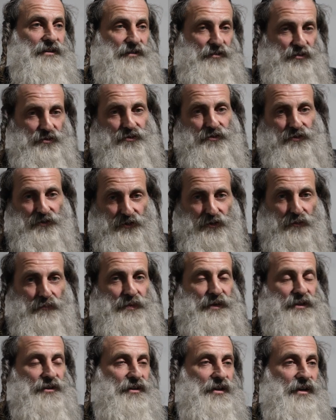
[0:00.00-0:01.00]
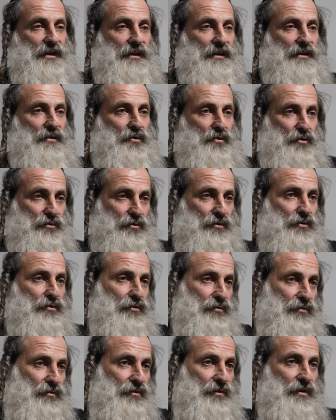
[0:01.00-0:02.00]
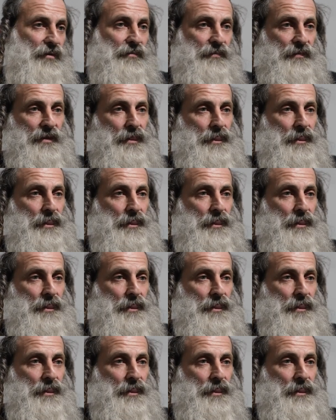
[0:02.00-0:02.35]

j'empêche la reconstruction du temple.